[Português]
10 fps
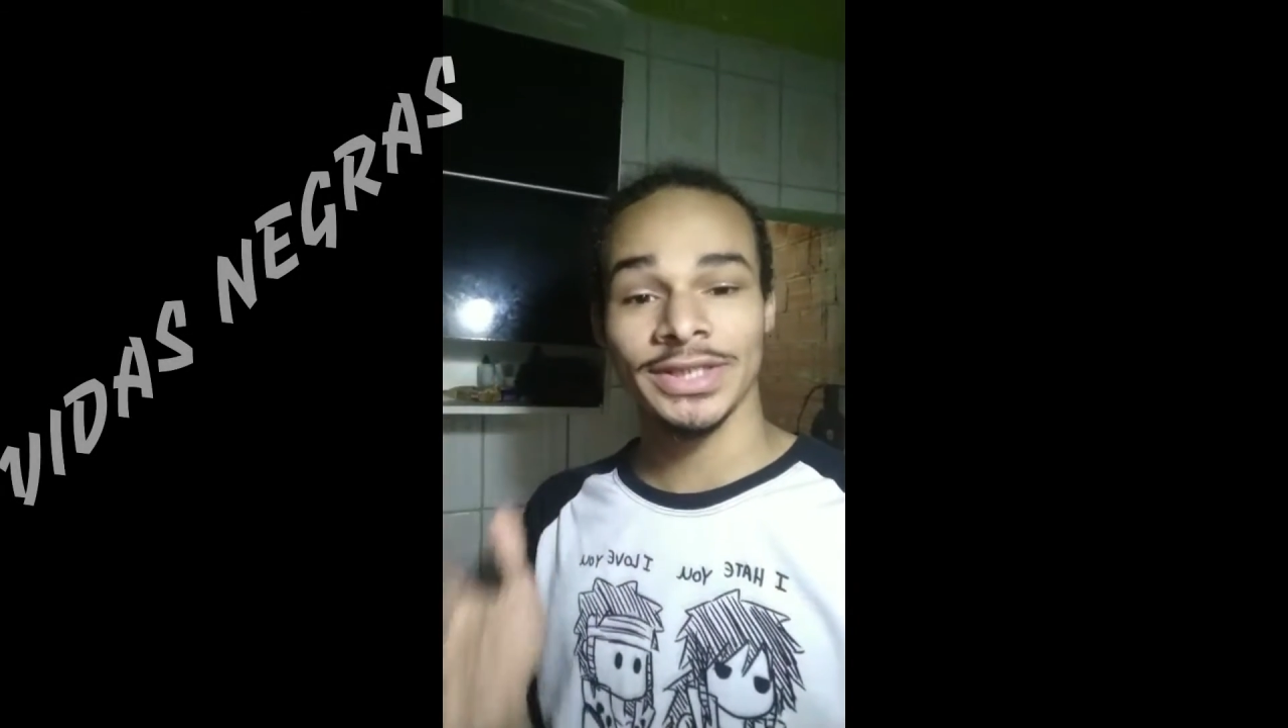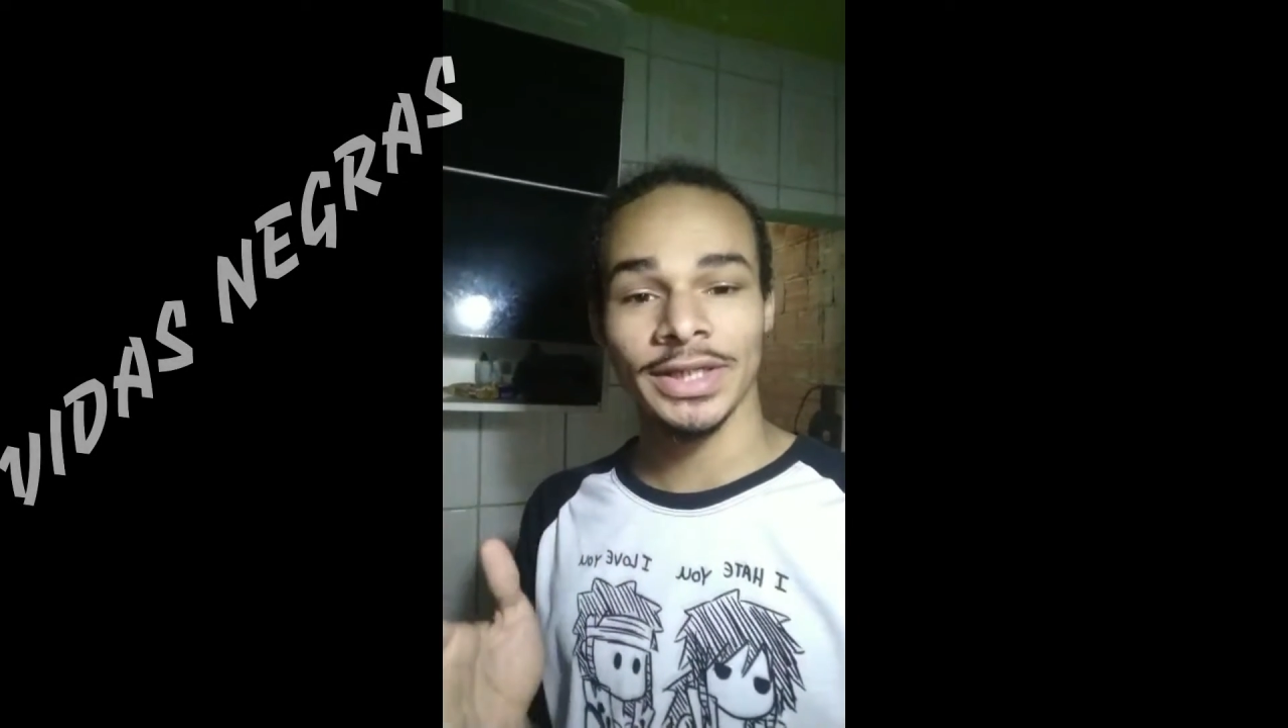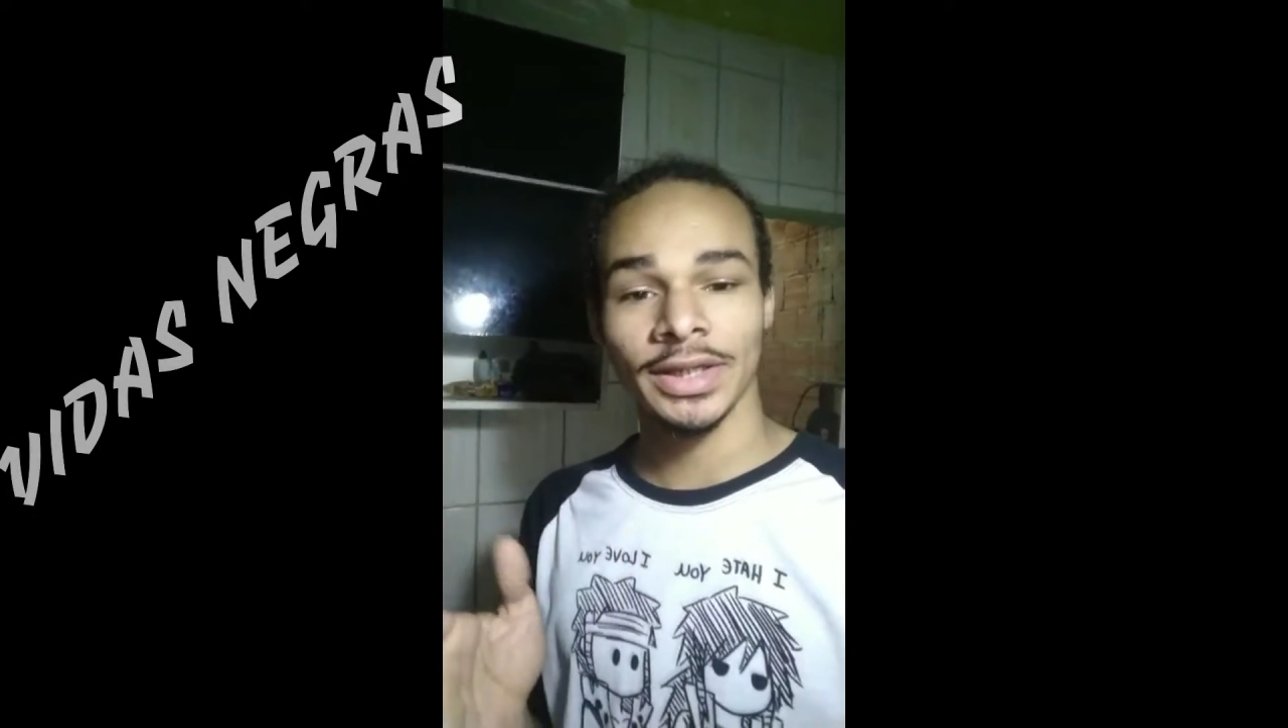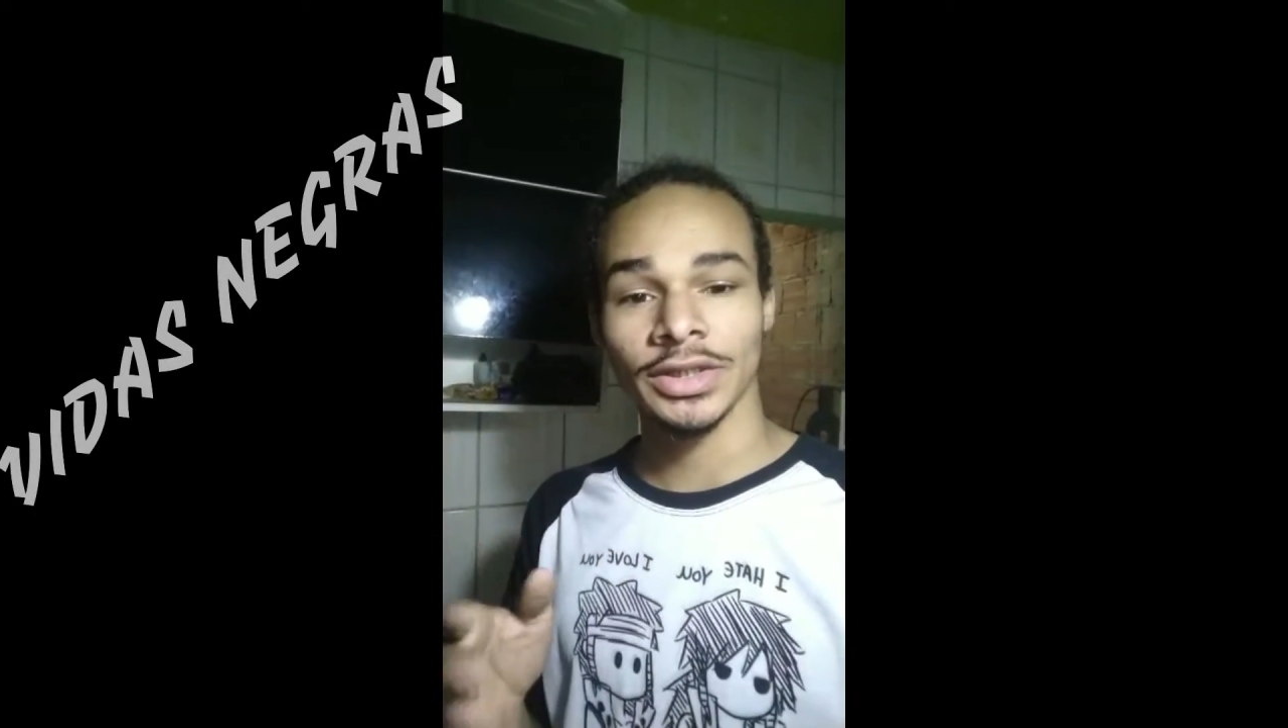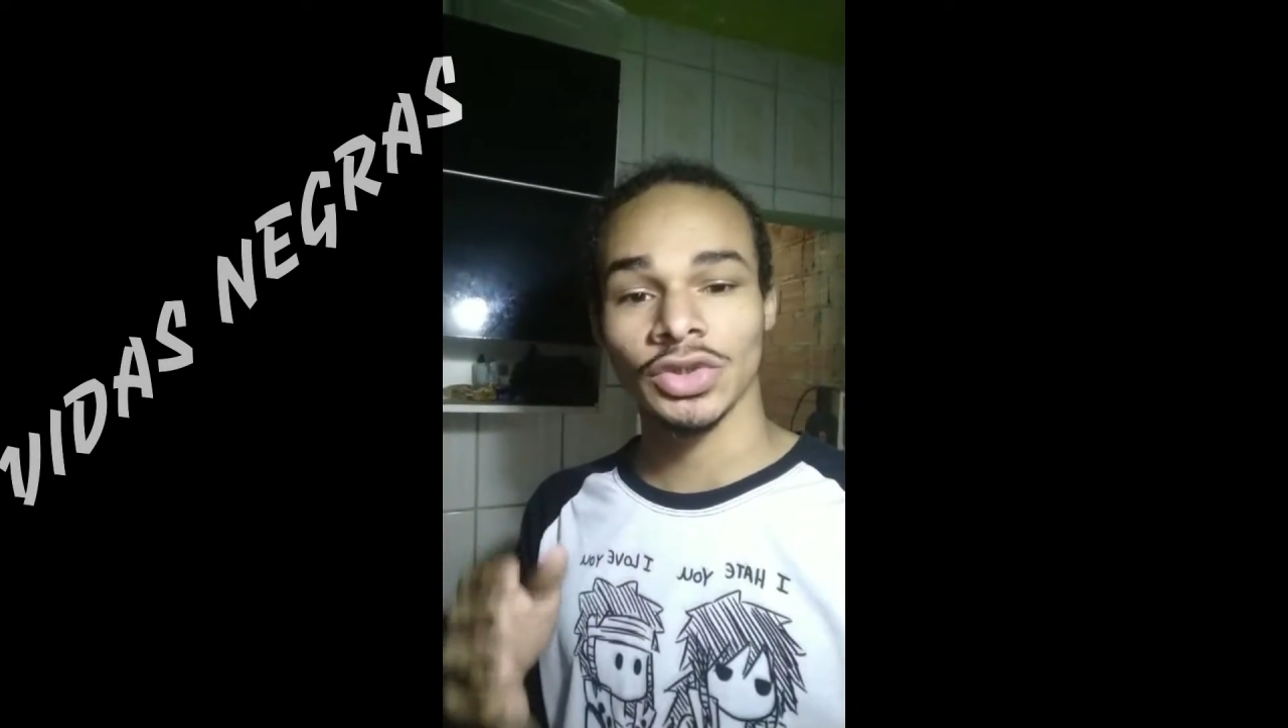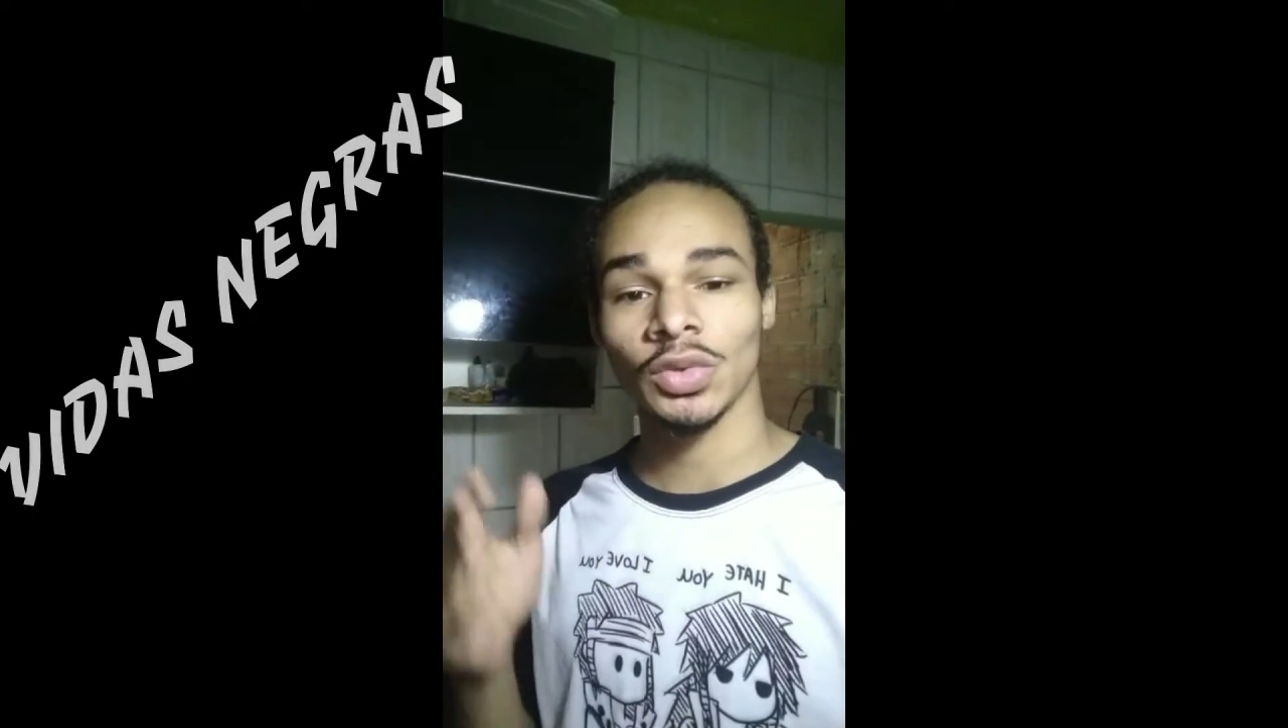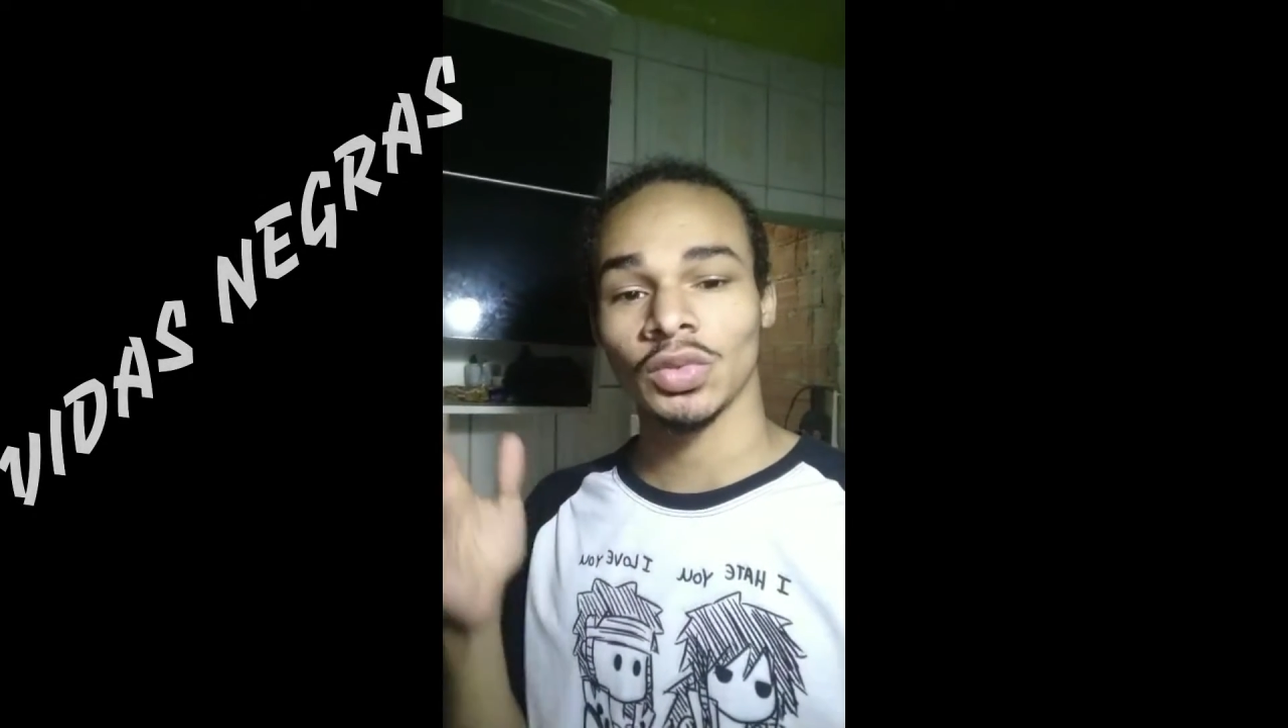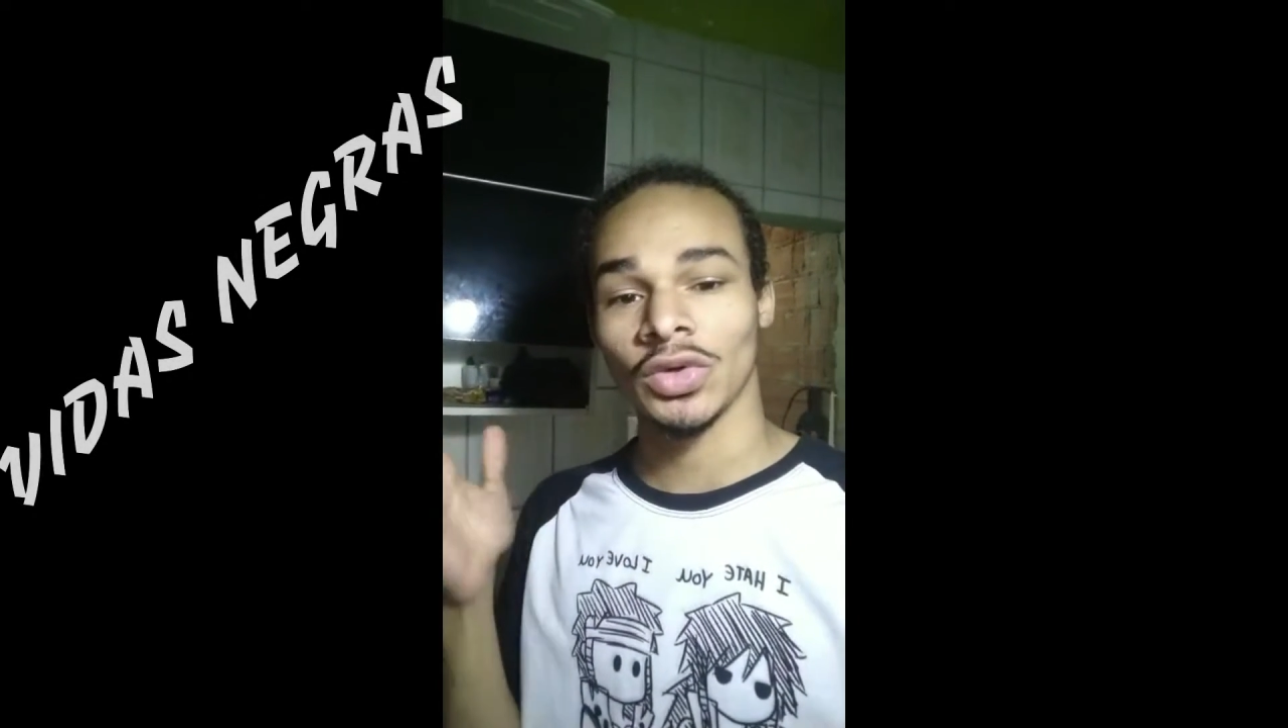negras contra